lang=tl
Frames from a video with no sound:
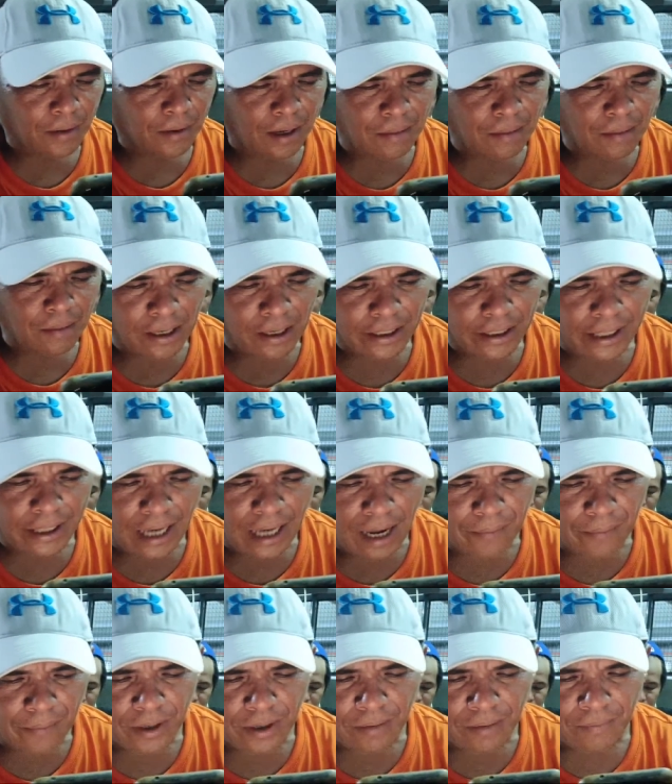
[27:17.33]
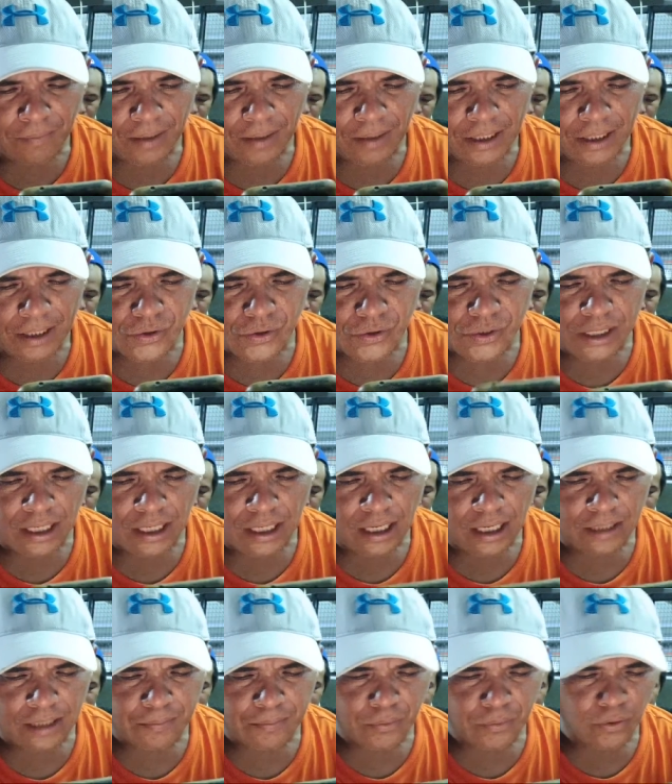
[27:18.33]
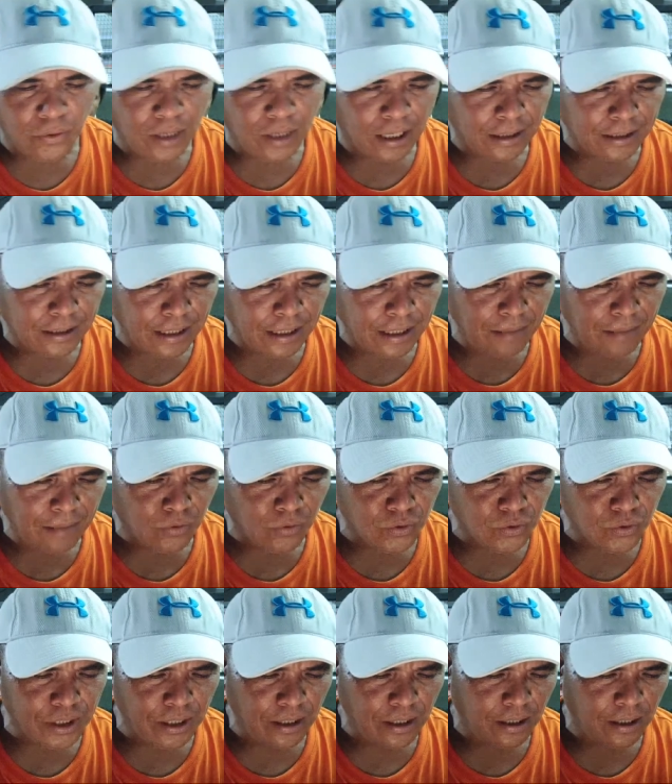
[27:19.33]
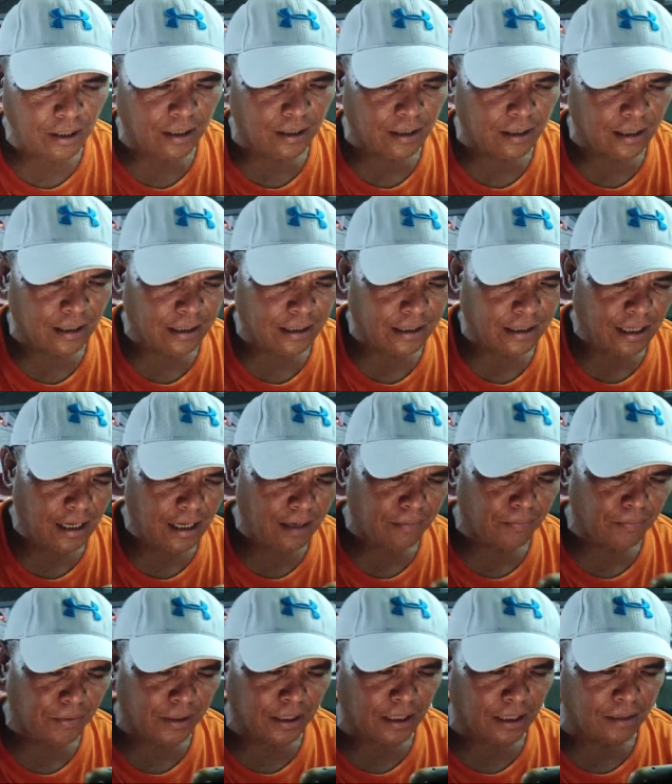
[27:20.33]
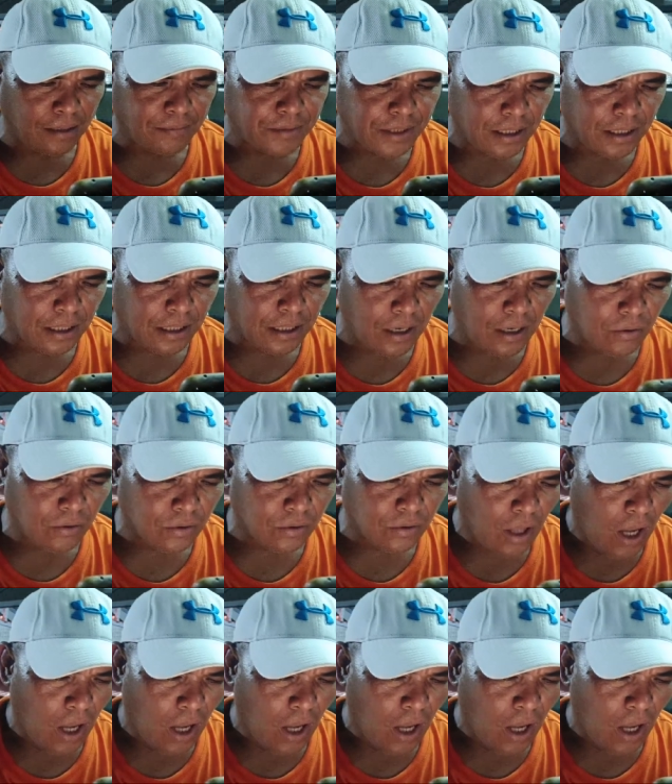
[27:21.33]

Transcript: Kay Maki Ami Emeliso sa lahat po ng Team Rochelle. Ayan, mega love shout out.